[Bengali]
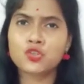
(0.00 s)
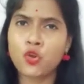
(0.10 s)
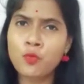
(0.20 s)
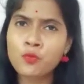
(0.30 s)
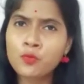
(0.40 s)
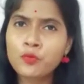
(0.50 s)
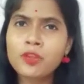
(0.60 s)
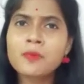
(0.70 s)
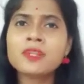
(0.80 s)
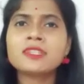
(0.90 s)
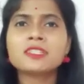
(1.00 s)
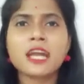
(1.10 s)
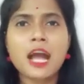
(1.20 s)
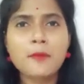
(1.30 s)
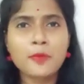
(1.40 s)
সম পরিমাণ
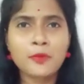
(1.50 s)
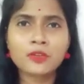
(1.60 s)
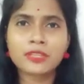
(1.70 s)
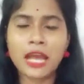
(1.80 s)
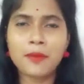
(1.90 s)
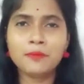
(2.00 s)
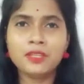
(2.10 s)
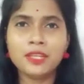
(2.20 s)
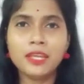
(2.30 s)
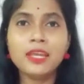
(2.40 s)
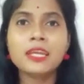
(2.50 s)
চাপ এবং তাপ দিলে